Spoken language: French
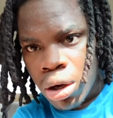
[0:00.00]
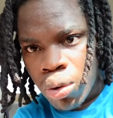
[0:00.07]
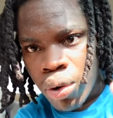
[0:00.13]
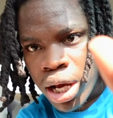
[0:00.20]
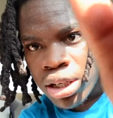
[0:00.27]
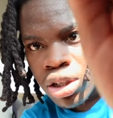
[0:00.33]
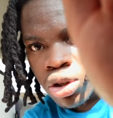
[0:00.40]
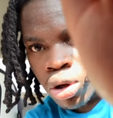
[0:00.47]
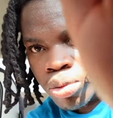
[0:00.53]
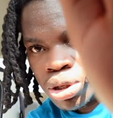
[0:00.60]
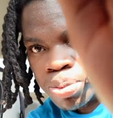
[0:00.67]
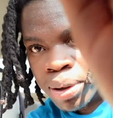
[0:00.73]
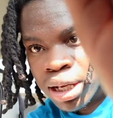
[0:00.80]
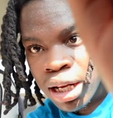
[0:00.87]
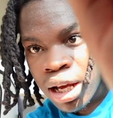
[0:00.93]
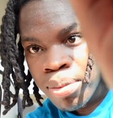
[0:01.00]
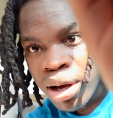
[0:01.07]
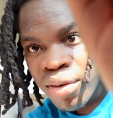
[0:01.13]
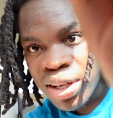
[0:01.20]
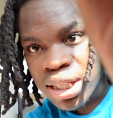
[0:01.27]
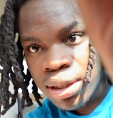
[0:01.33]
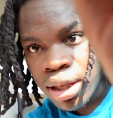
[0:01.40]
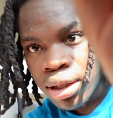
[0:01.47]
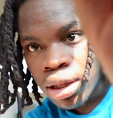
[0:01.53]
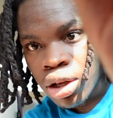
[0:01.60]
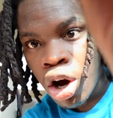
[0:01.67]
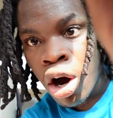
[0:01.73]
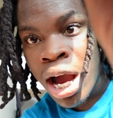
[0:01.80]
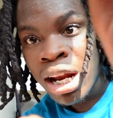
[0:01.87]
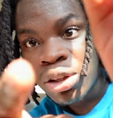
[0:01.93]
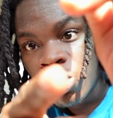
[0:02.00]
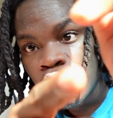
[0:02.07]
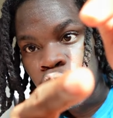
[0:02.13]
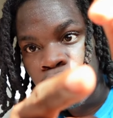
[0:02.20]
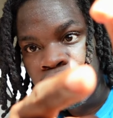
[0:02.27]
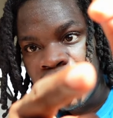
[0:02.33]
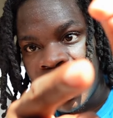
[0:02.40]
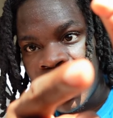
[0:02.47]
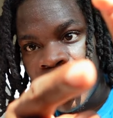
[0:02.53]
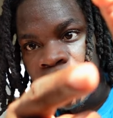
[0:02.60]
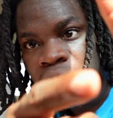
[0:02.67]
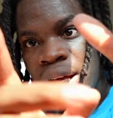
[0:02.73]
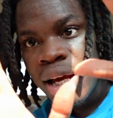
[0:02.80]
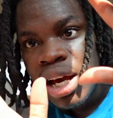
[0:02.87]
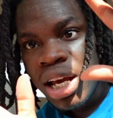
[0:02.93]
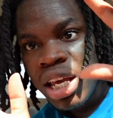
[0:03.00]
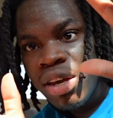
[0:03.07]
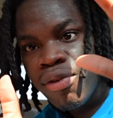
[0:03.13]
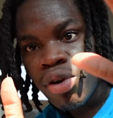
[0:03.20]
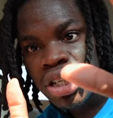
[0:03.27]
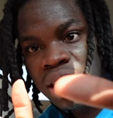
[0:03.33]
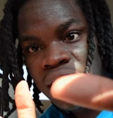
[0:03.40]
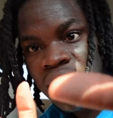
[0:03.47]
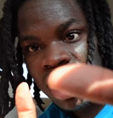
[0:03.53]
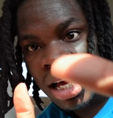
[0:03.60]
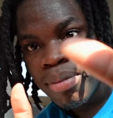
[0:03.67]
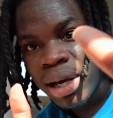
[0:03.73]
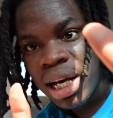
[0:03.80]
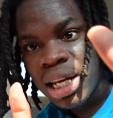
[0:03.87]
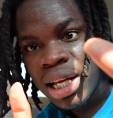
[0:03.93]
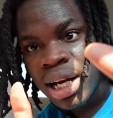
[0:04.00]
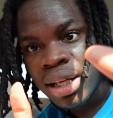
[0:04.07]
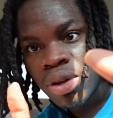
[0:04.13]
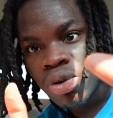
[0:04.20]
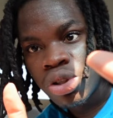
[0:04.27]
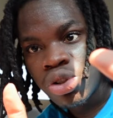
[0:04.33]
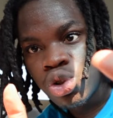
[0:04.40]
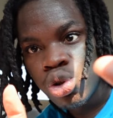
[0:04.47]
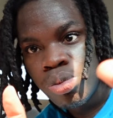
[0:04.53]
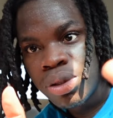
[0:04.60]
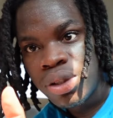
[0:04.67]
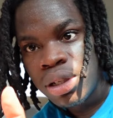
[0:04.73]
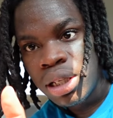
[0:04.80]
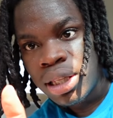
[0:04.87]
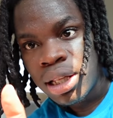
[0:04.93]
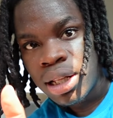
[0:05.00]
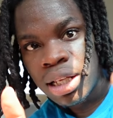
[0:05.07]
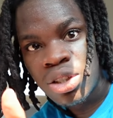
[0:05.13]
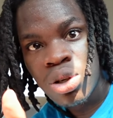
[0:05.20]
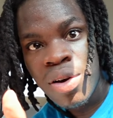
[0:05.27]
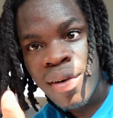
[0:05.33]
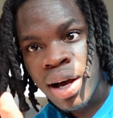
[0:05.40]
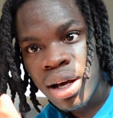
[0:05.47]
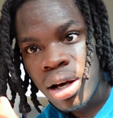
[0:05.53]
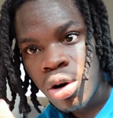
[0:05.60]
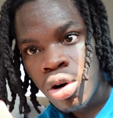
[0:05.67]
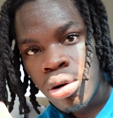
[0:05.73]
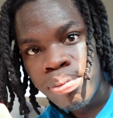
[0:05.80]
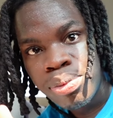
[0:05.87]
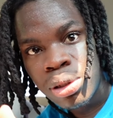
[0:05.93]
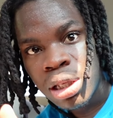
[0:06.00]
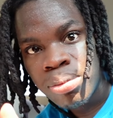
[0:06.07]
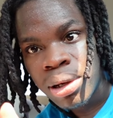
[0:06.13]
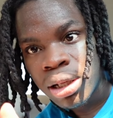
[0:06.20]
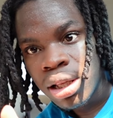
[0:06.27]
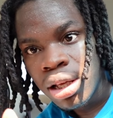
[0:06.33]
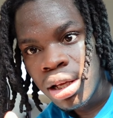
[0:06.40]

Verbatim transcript: Wesh, non, mais dis pas que la caméra va s'éteindre. Oh, elle est en train de chauffer, les gars. Faut que j'éteigne la caméra, les gars. Donc, je suis obligé de l'éteindre là. Sinon, elle va. Oh, putain de merde.